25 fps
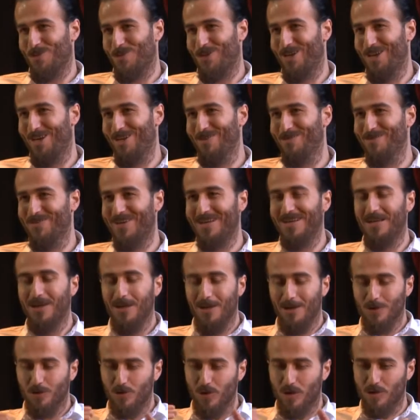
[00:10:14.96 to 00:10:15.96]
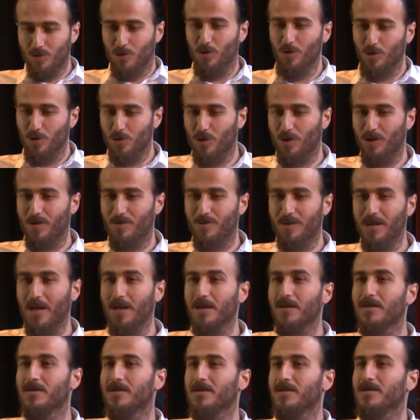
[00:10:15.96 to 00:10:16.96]
Tamam mı? Sonra durdu önümde
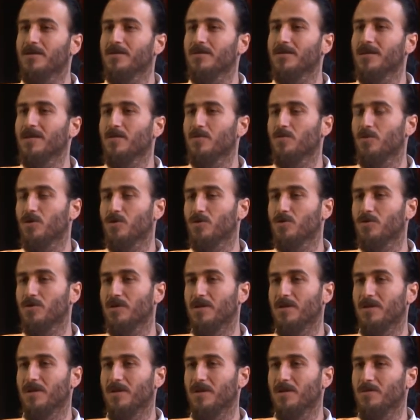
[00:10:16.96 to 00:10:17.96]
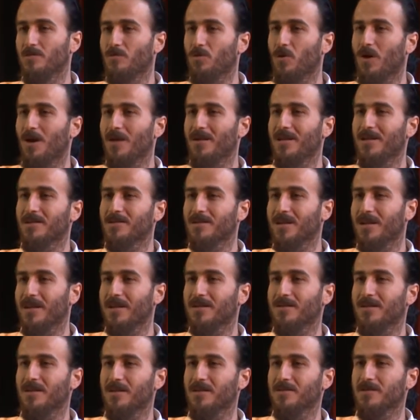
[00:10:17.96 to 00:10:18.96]
gitmiyorsun dedi. Bu hallaç
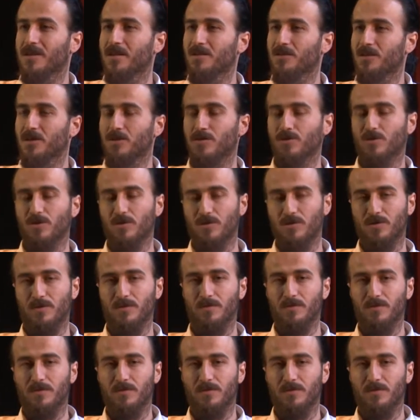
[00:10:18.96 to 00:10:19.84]
karakterine sen çalışıyorsun.